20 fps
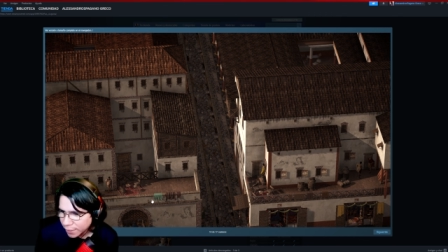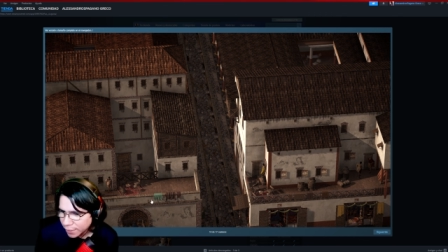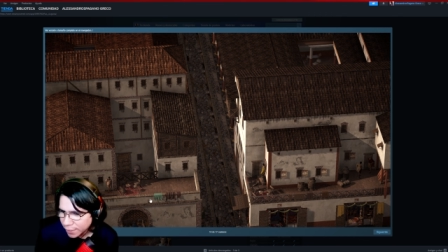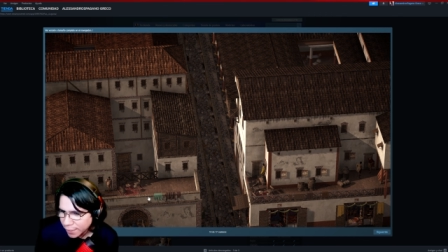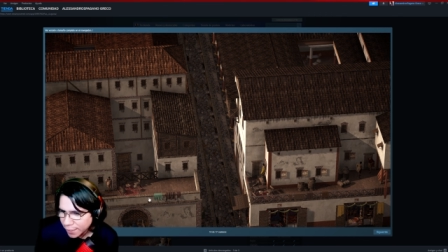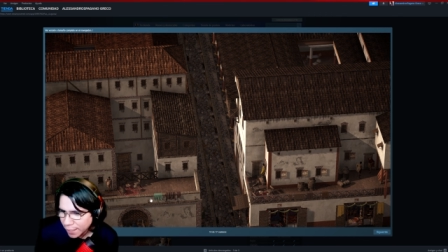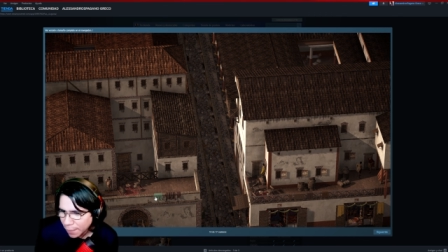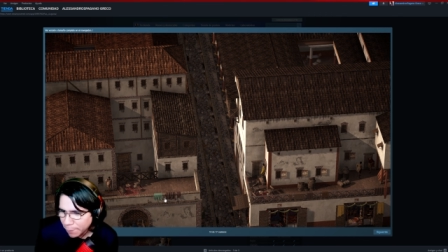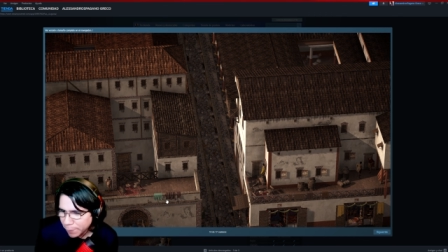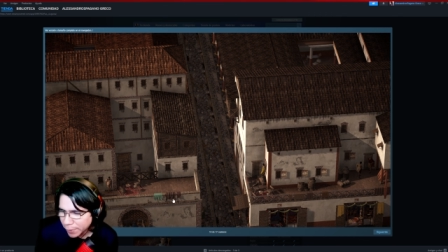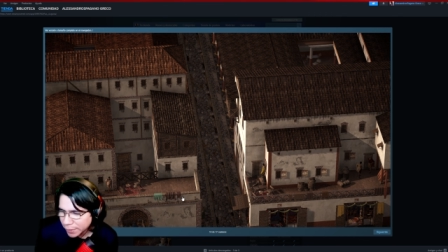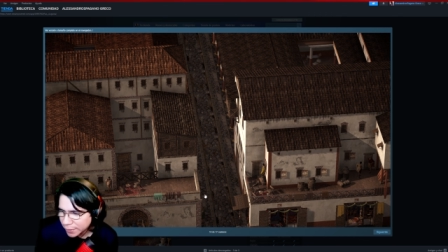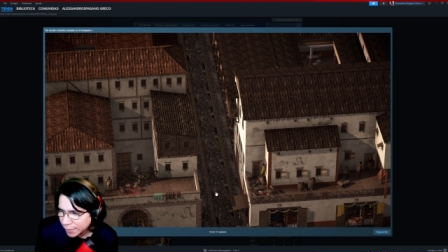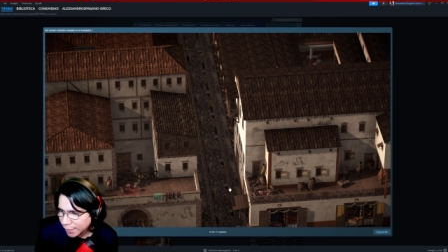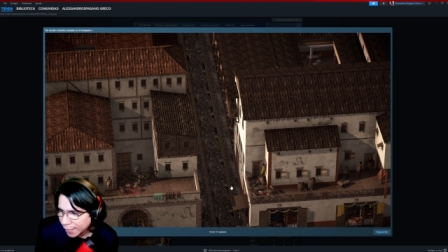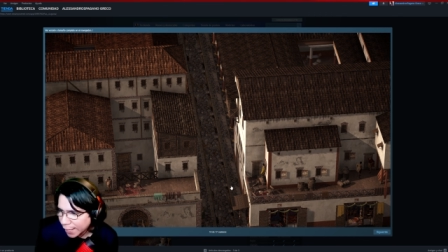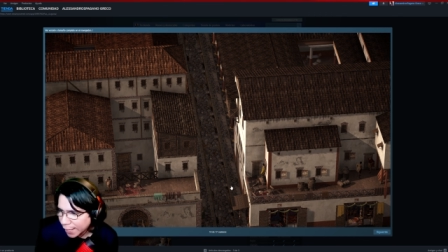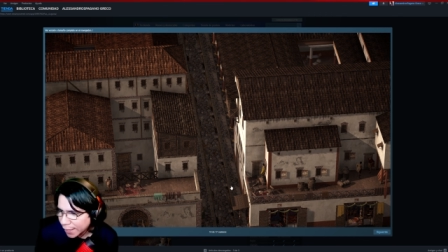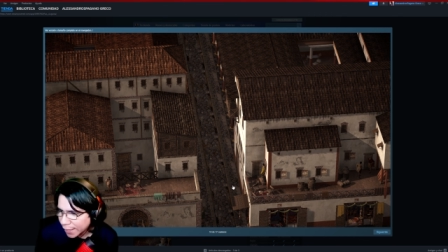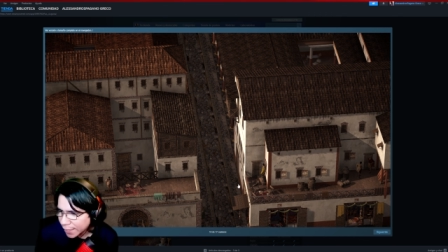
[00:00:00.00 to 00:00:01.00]
en, la parte
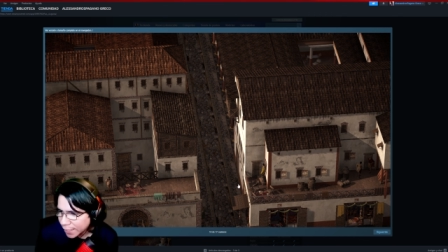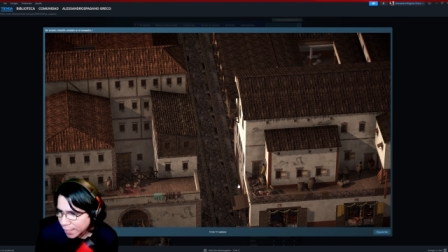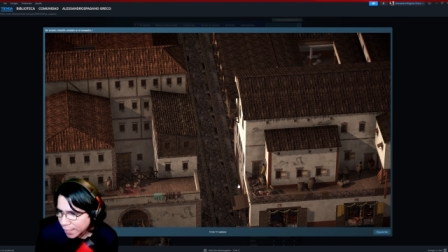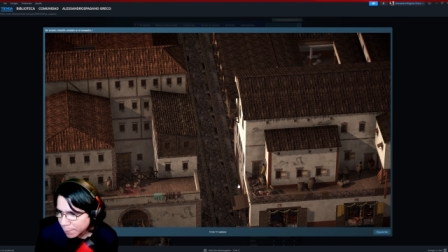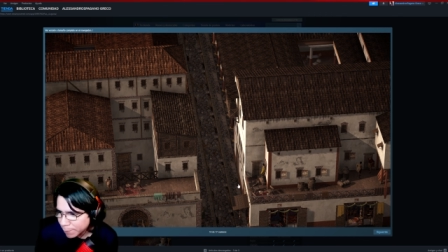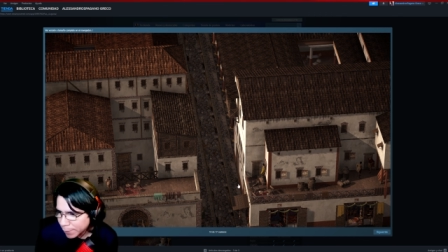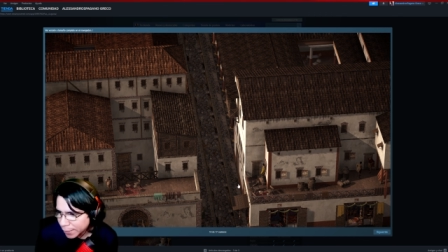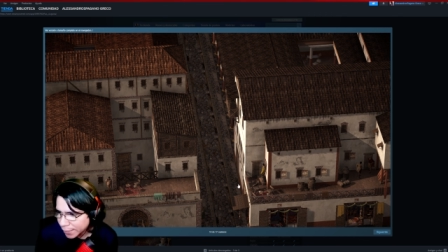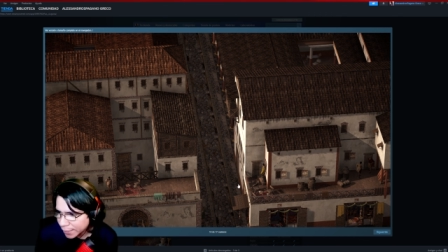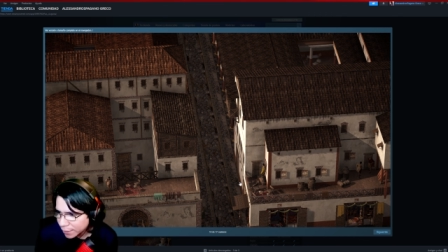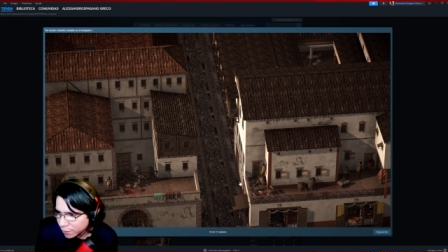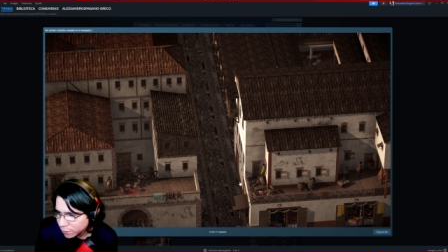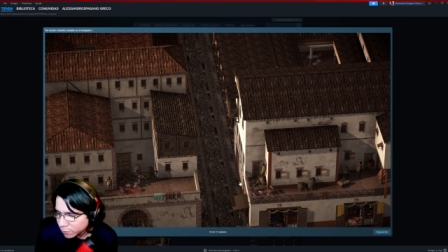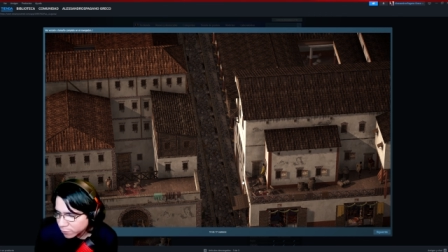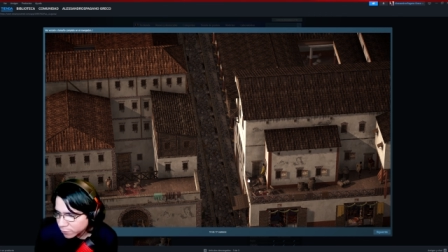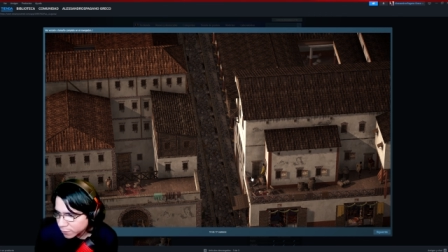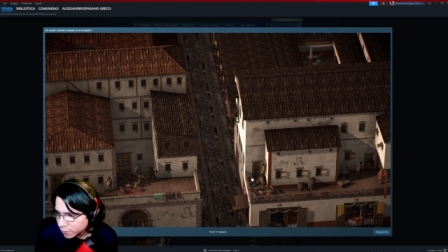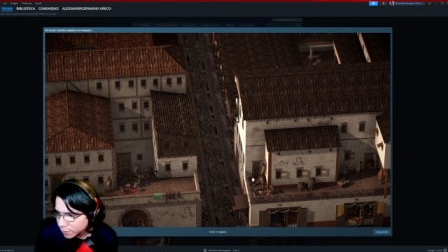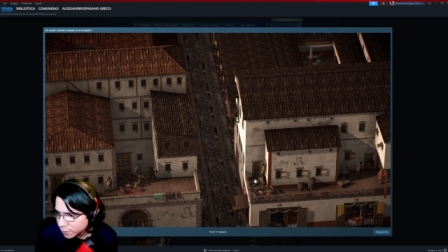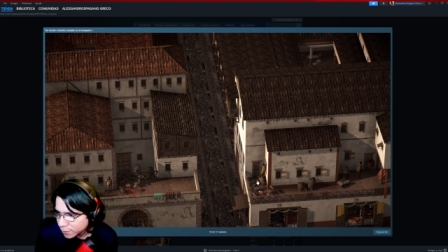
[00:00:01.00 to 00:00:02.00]
acá de la pared,
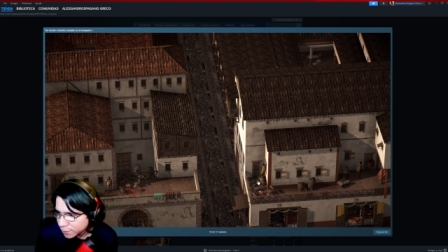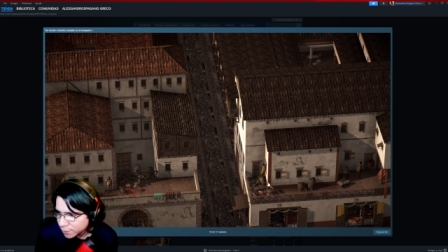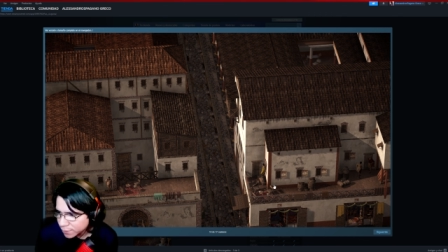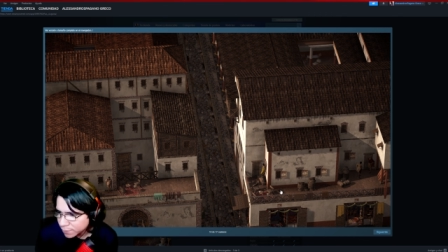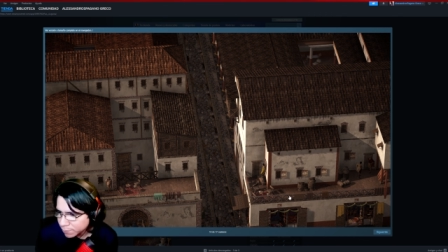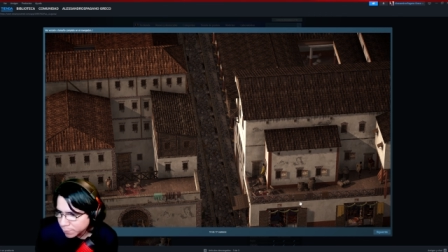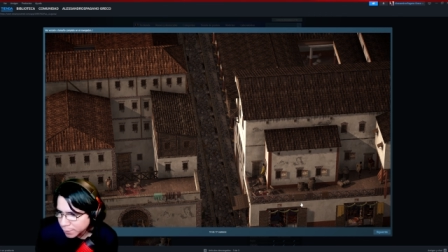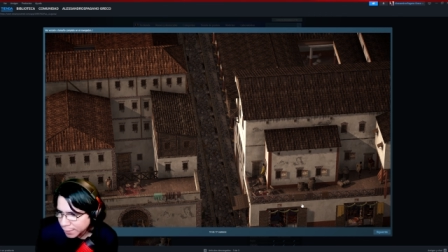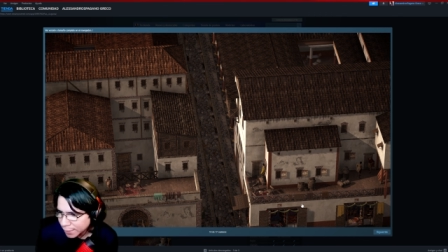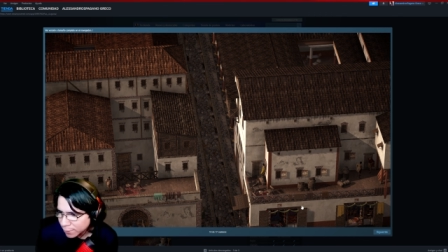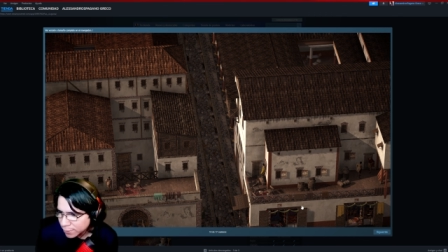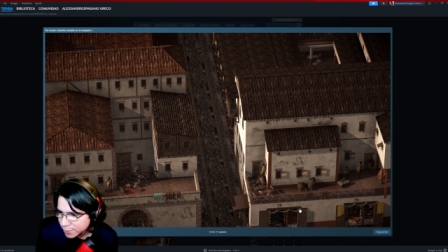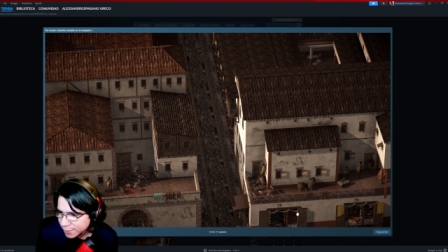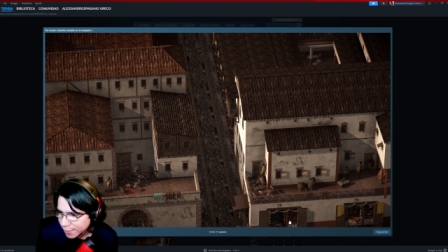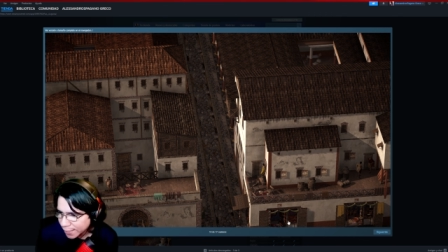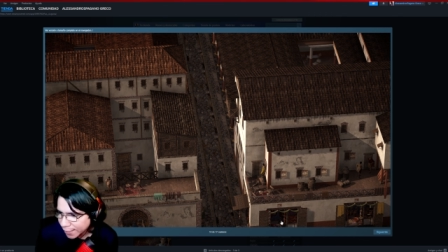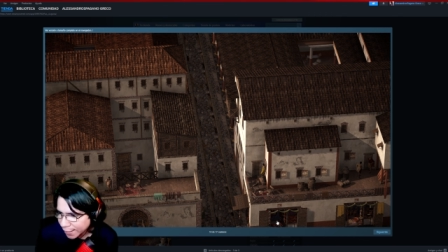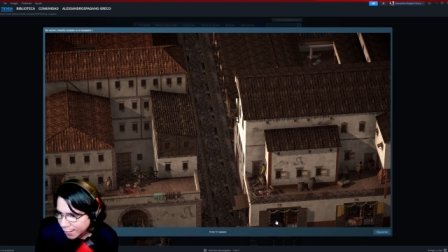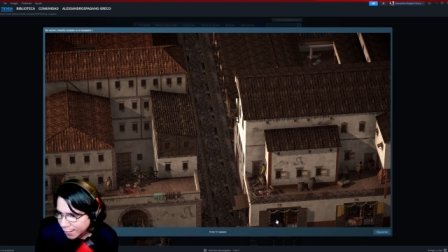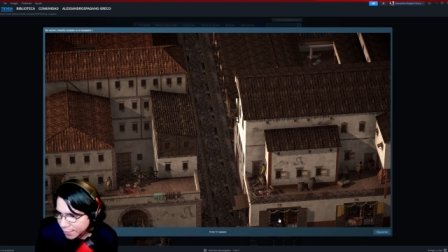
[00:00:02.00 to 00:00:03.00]
¿no? Eh, mirando hacia
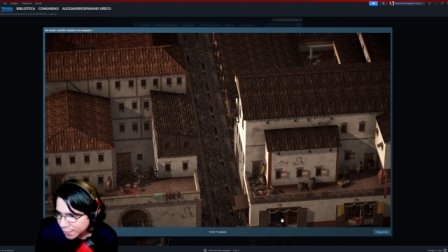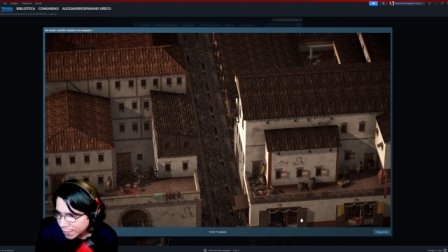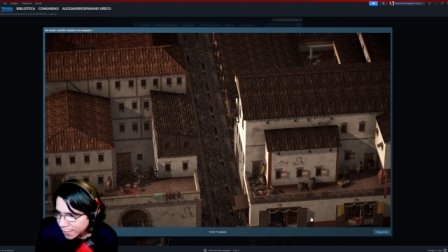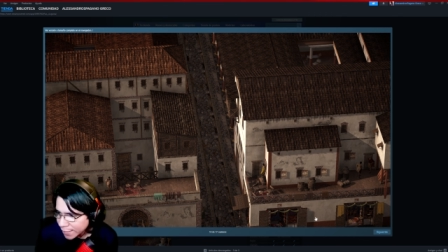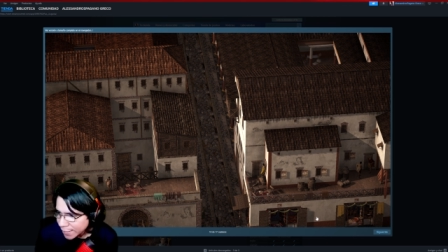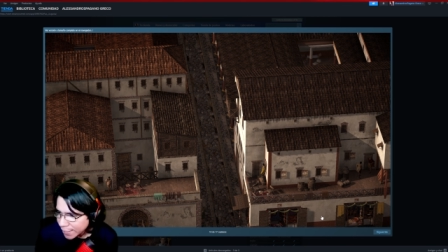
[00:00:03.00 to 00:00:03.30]
la calle.